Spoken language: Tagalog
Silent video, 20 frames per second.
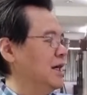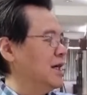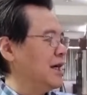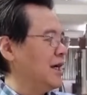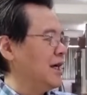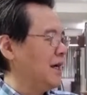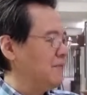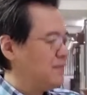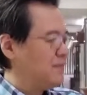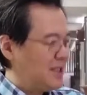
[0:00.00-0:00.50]

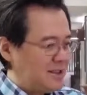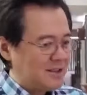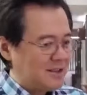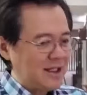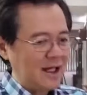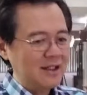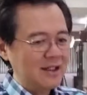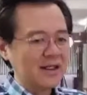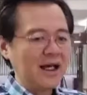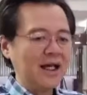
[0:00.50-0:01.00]
Kaya
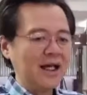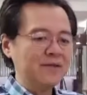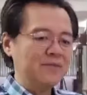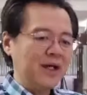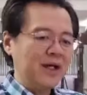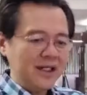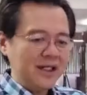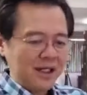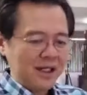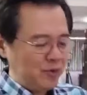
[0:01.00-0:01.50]
minsan, kahit
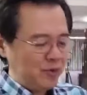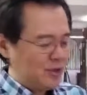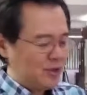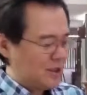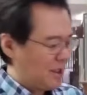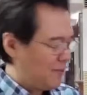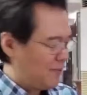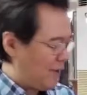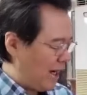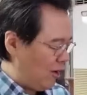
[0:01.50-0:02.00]
mahirap yung
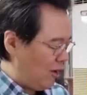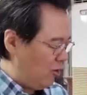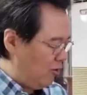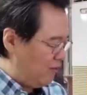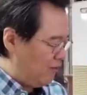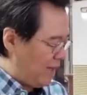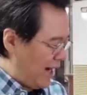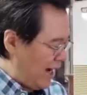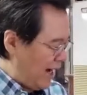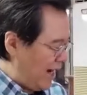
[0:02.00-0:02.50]

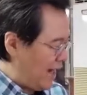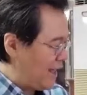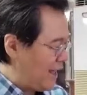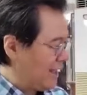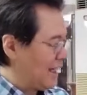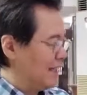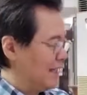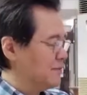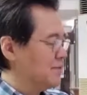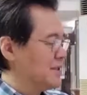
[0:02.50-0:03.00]
trabahong bahay,
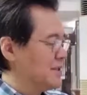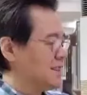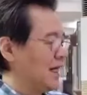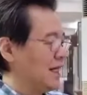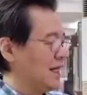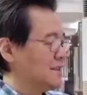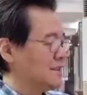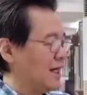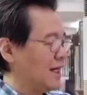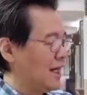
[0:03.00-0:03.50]
kahit
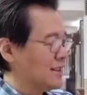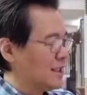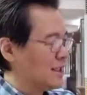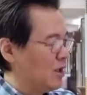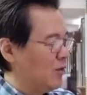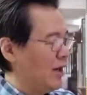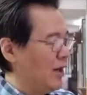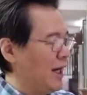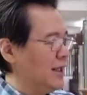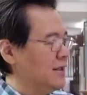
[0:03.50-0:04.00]
masakit sa
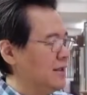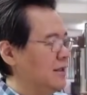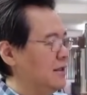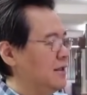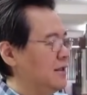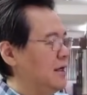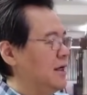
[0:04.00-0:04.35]
katawan,